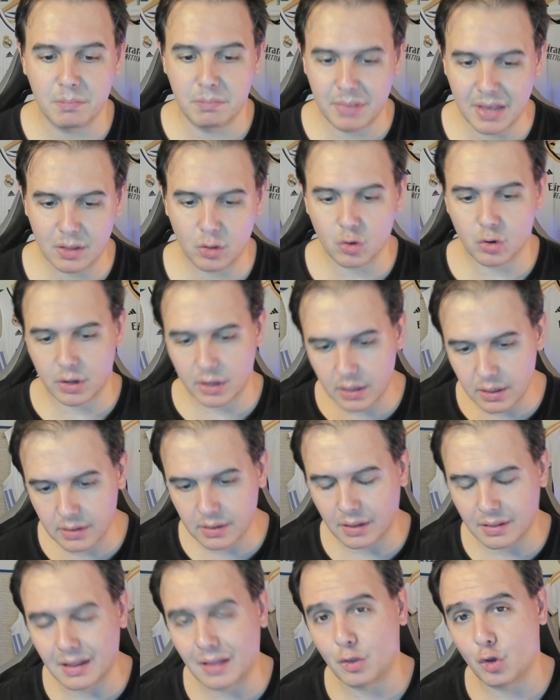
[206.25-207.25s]
bien Toriel
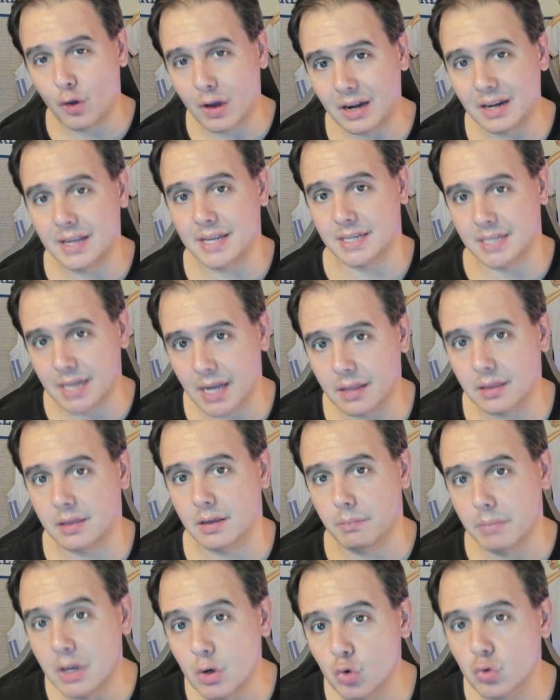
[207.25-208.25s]
intentando darle chance,
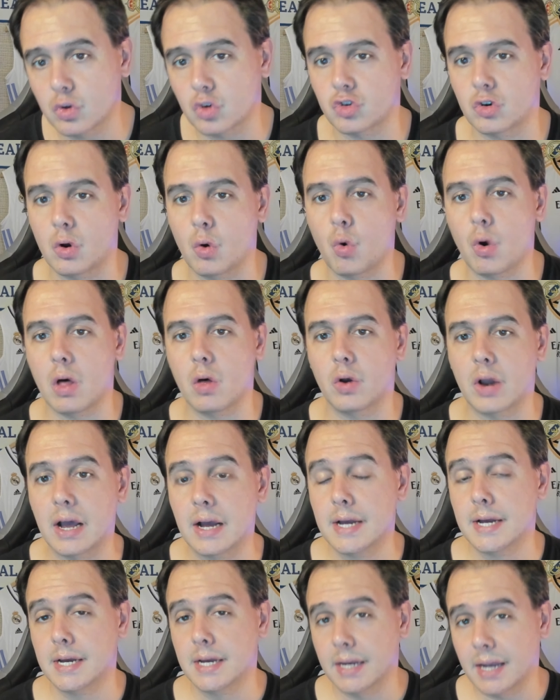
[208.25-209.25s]
minutos a una jugadora
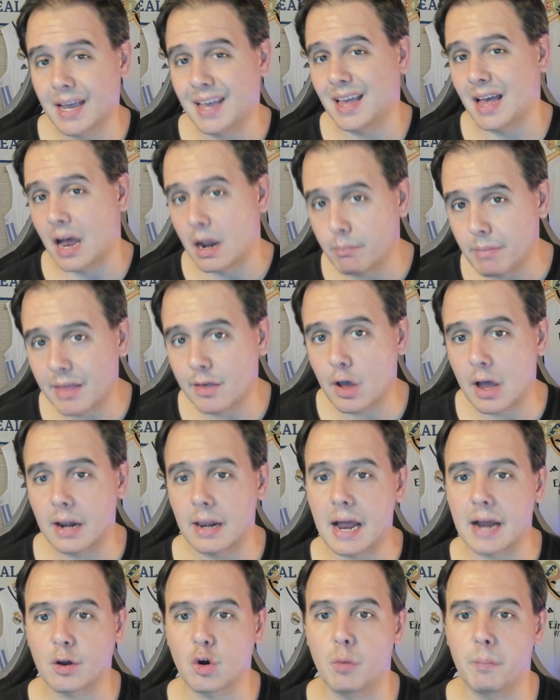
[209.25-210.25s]
que al medio y a
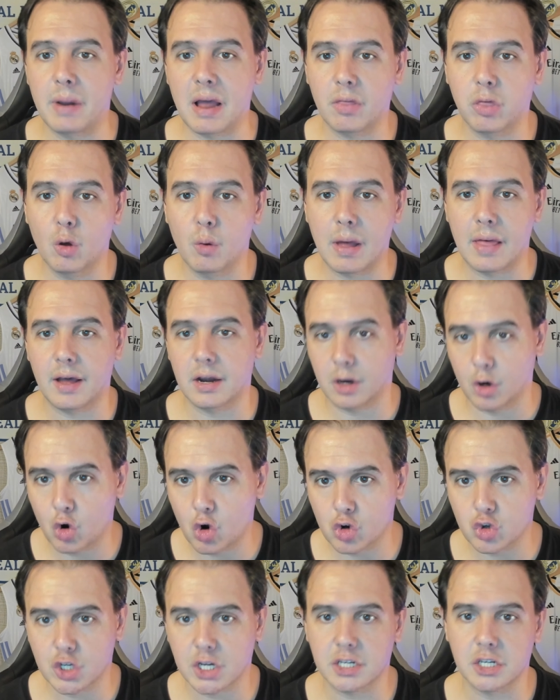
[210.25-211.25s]
largo plazo va a dar
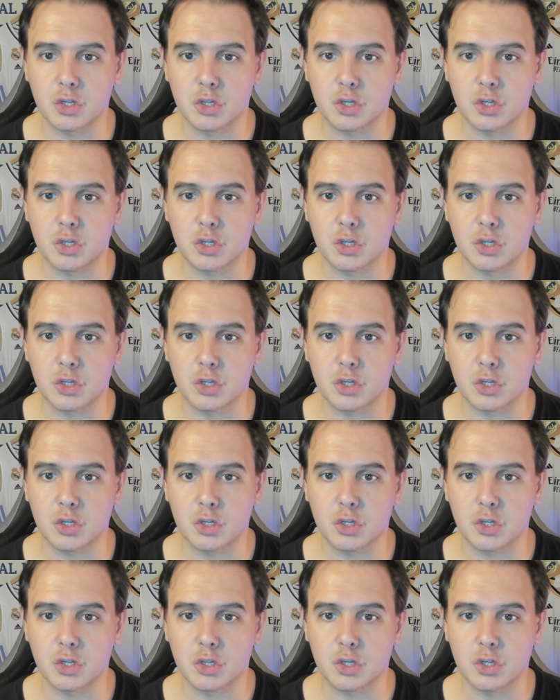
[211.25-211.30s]
cosas,